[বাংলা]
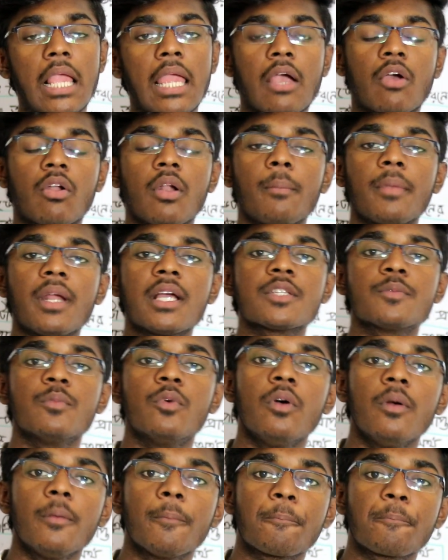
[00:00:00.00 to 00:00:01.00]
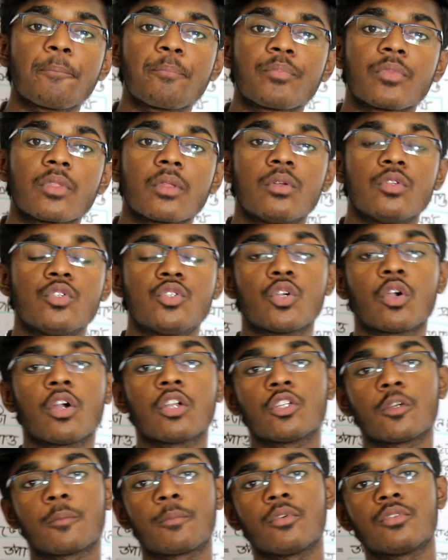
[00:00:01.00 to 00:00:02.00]
এখন আমরা আসব
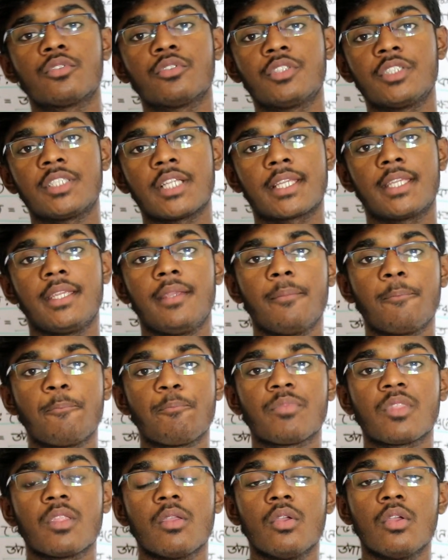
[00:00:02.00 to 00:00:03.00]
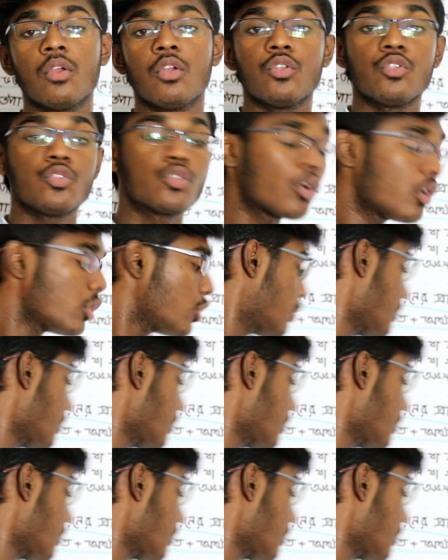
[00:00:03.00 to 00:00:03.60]
যোগাযোগ প্রযুক্তিটা কি যোগাযোগ